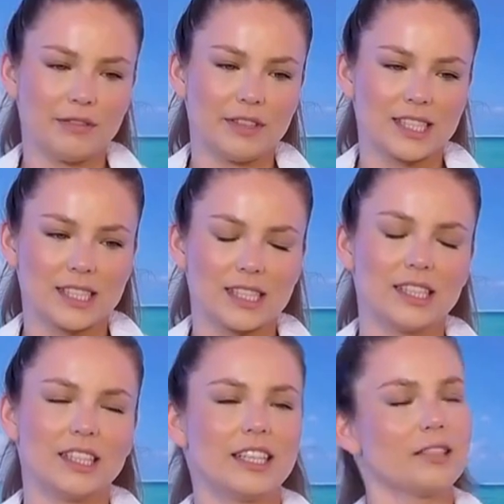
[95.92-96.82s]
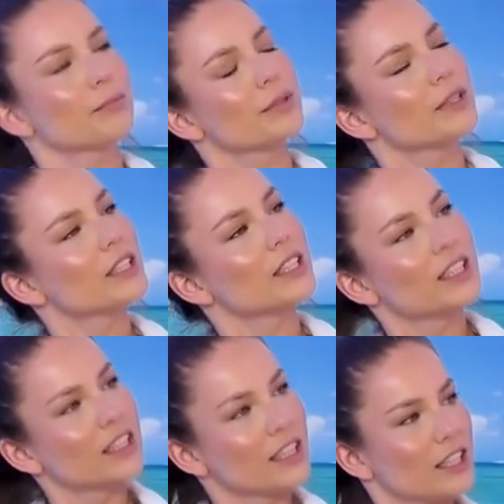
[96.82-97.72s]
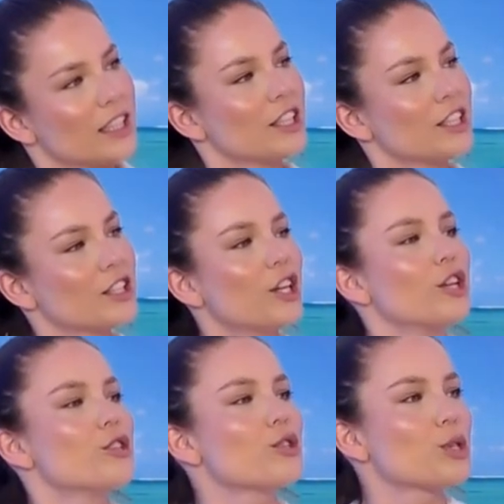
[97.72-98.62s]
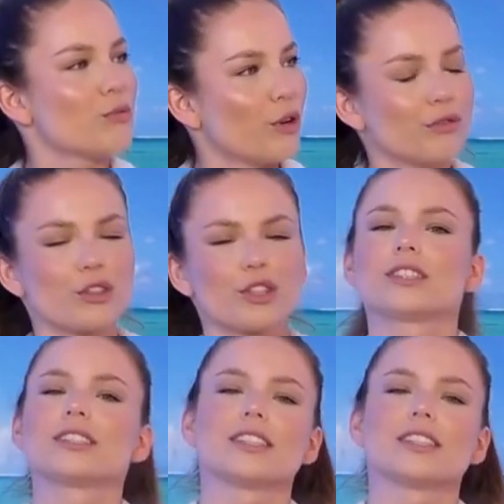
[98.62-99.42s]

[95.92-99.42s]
festgelegt bin ich 12 von